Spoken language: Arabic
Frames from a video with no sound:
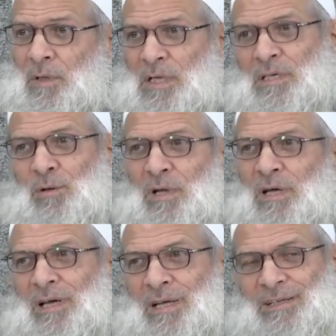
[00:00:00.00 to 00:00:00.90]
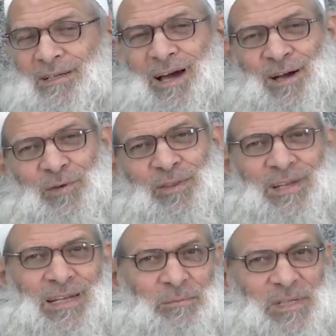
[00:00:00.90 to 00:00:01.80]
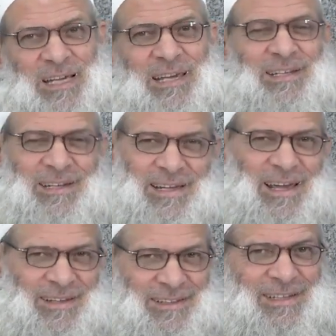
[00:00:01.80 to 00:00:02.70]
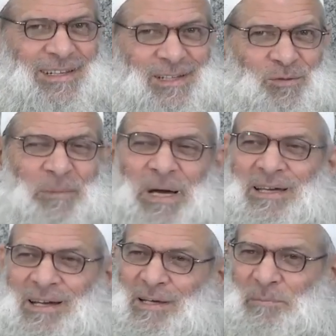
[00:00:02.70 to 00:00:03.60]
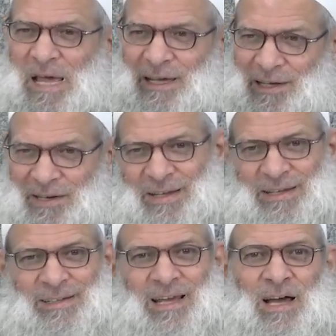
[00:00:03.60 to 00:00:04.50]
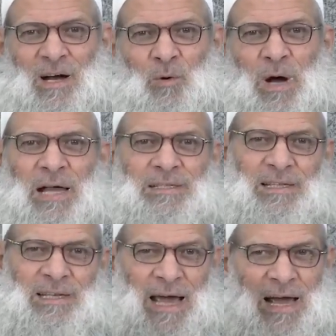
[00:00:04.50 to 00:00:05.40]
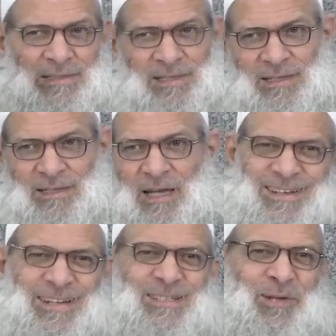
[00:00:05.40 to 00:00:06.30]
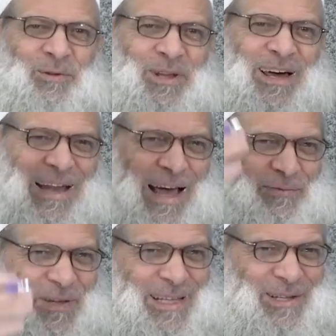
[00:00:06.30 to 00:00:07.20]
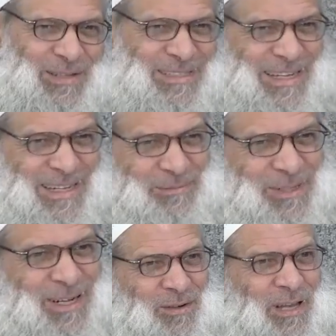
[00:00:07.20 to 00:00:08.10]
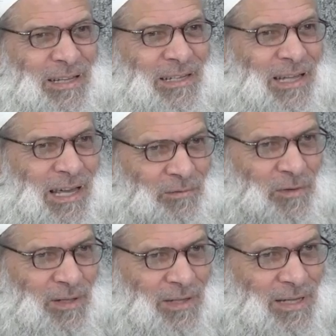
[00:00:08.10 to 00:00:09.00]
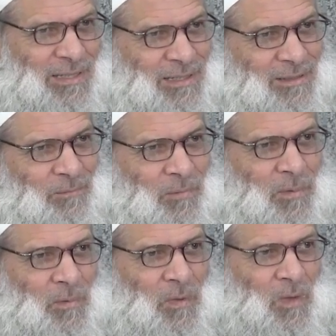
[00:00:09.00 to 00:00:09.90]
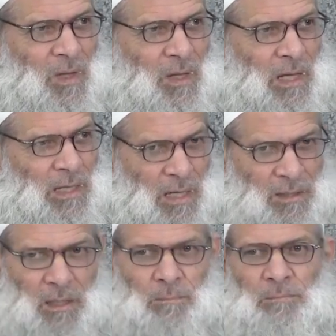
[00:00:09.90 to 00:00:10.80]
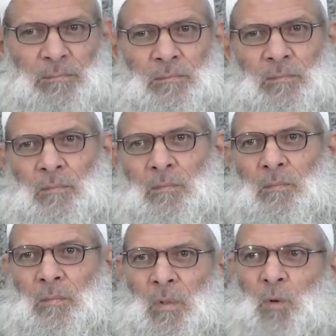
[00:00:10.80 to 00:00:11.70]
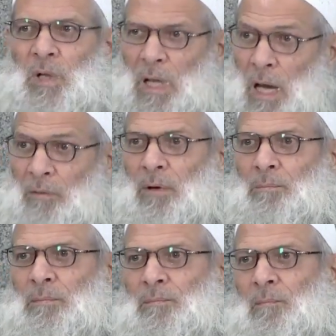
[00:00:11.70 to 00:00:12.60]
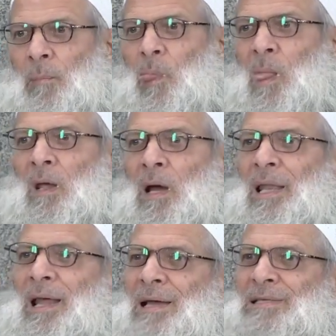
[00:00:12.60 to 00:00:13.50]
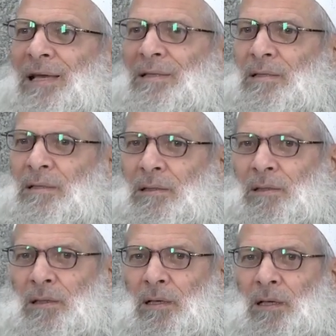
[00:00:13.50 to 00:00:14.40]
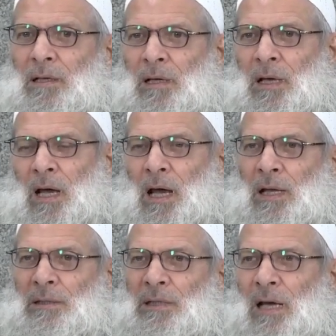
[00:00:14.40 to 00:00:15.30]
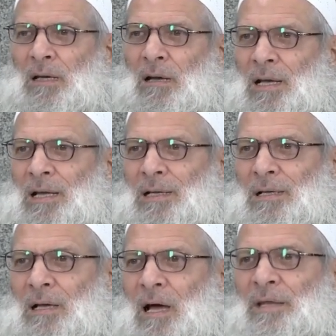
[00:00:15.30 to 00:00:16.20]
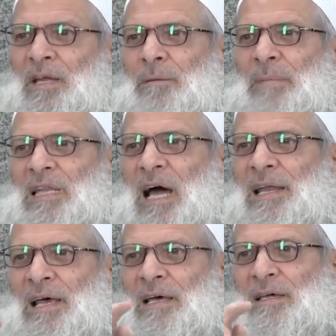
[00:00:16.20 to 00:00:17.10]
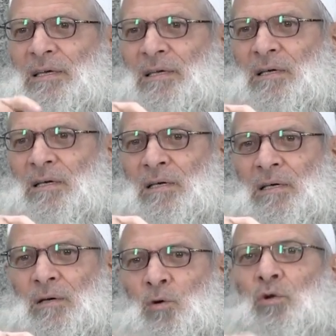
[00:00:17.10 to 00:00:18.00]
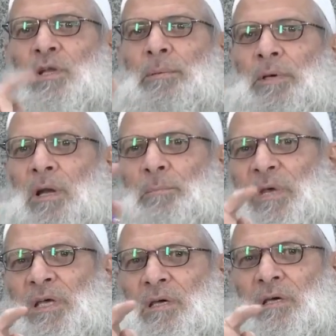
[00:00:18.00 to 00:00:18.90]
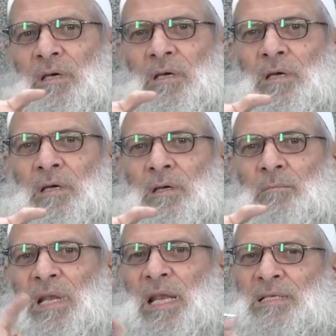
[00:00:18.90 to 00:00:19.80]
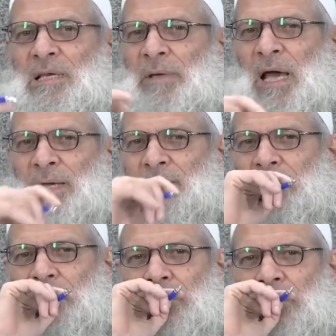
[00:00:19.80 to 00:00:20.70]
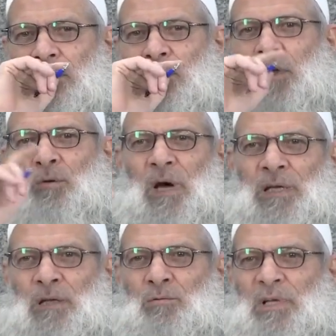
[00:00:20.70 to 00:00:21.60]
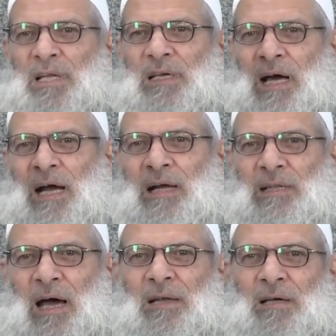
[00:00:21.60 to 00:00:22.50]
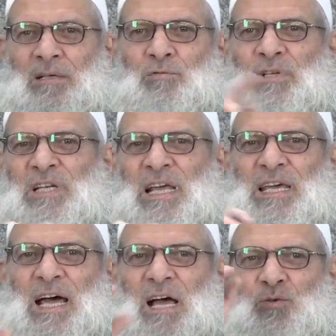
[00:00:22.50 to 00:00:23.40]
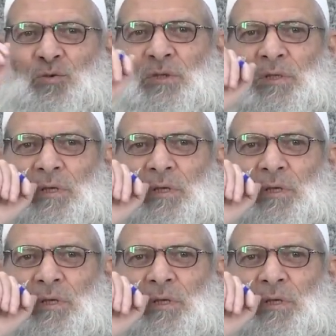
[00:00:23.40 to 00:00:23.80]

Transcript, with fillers: نسأل الله أن يحفظنا من كيد الكائدين ومكر الماكرين وحسد الحاسدين نسأل الله العافية والسلام لكن حفظ الله الأكرم هو الأعظم الحسد أن تكره النعمة على أخيك قل لي بربك من ليس بحاسد أريد أن يدلني أحد على رجل لا يحسد